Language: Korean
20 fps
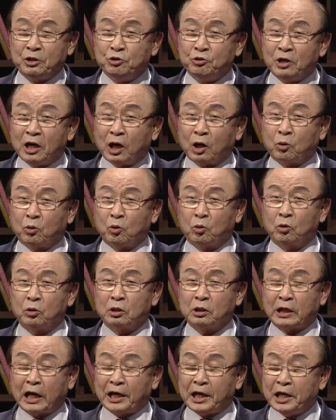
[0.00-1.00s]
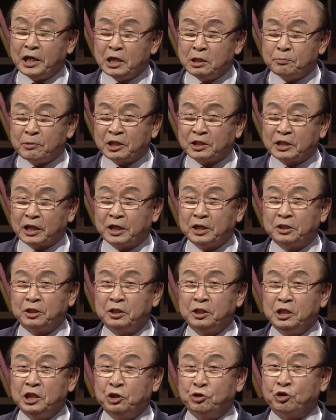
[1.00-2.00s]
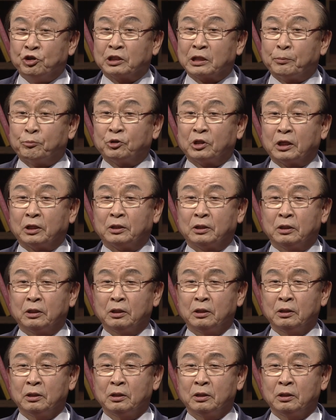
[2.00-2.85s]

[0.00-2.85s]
위하고 나의 이익만 차지는 이기는 사람보다는